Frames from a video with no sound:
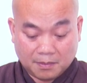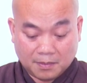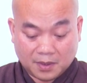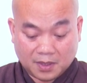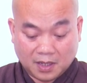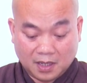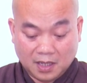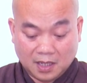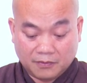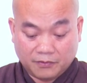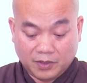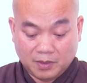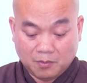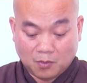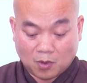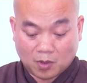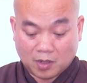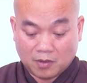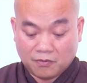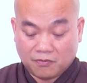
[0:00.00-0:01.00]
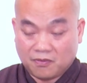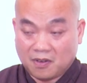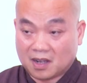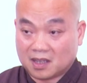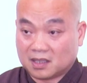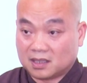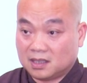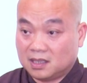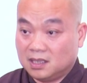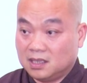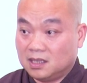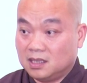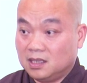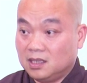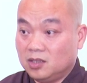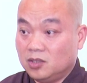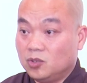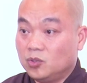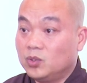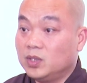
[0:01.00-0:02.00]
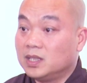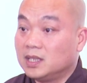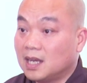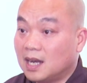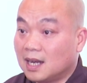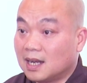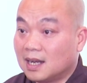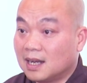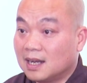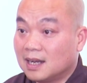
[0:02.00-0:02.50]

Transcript: khởi lên với một cái vật thể duy nhất,